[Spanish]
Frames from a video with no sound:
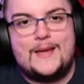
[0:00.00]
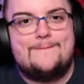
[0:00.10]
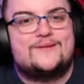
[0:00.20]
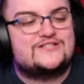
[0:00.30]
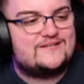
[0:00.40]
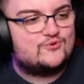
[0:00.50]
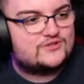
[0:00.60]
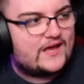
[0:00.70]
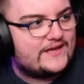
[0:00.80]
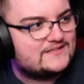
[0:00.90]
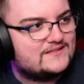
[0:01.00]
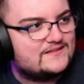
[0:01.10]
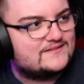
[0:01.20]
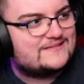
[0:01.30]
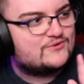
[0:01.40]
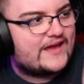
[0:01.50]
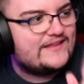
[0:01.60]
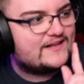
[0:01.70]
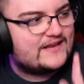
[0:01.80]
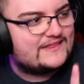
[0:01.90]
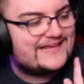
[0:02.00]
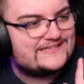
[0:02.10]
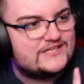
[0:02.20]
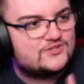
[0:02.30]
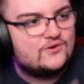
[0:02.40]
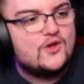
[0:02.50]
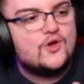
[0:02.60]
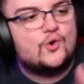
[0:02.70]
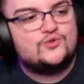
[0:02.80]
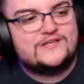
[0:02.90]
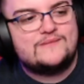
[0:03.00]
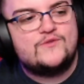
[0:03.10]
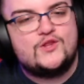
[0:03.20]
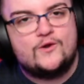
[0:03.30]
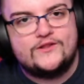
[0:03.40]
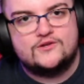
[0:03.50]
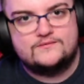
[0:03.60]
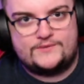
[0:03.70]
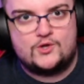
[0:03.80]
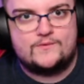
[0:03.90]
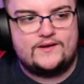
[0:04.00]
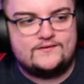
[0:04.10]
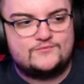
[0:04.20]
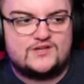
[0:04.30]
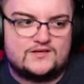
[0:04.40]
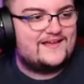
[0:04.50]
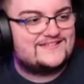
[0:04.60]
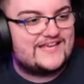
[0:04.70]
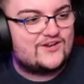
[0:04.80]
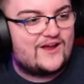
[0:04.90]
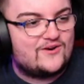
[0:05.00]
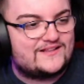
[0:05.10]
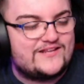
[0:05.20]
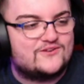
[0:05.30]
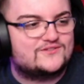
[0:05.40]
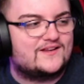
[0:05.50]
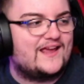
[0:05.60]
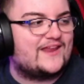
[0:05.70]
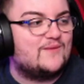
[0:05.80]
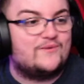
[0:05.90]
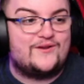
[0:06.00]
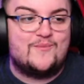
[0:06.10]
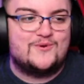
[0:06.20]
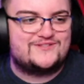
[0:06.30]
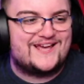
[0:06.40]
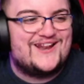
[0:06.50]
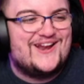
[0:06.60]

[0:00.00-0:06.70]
Pero si buscáis, si buscáis en internet qué es eso, usad el modo incógnito, mejor, ¿vale? Enseñanos a los latinos, es que no, puedo enseñar.